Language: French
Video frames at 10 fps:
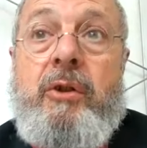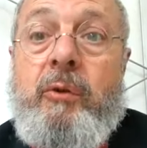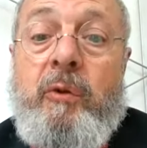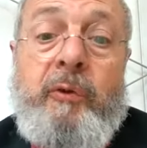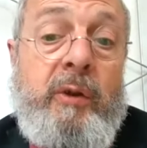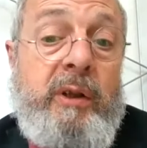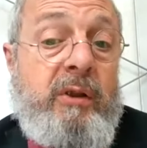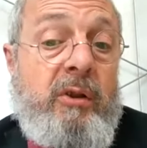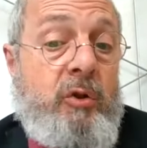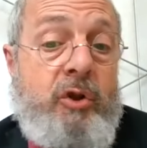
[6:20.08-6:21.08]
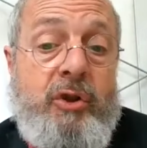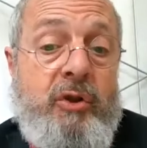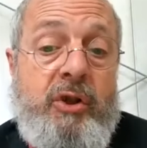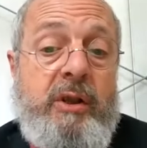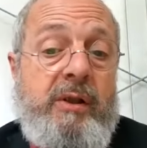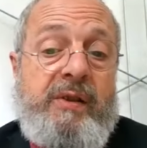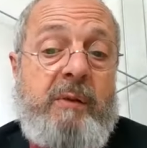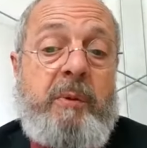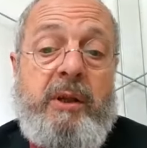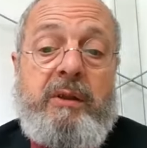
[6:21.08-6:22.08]
Je trouve que les temps ont changé et
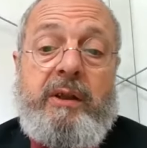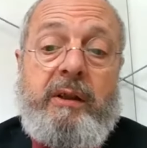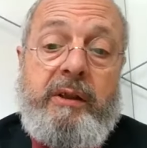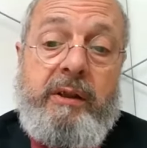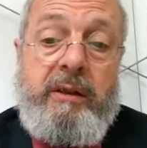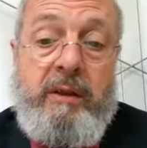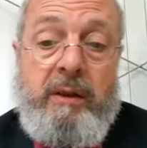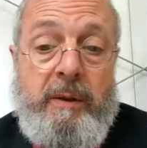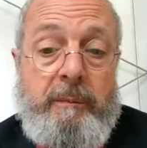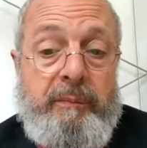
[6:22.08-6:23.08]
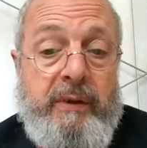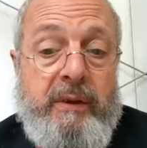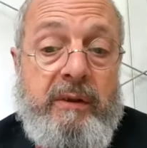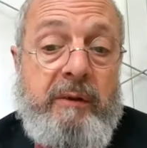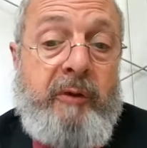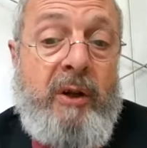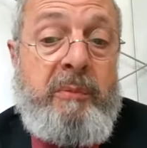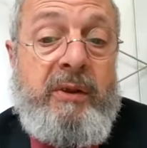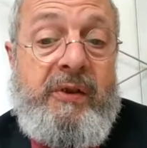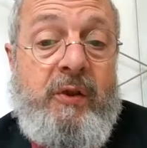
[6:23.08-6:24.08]
c'est bien qu'il y ait des
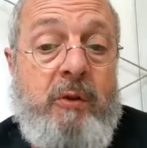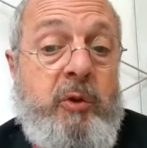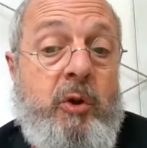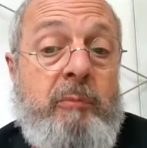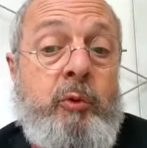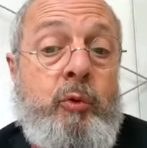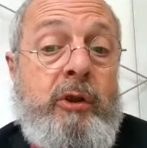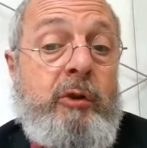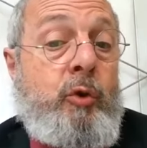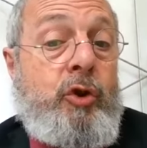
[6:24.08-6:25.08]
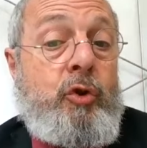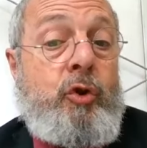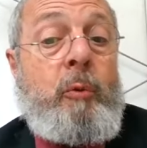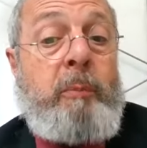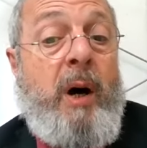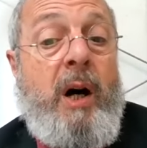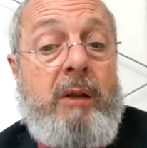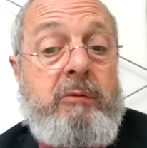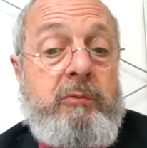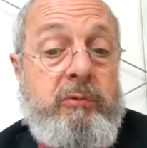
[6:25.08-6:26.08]
femmes et des hommes comme nous qui ne changeons
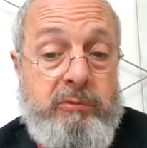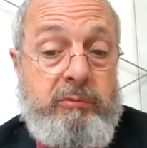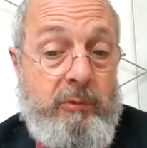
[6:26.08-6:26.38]
pas. Ou...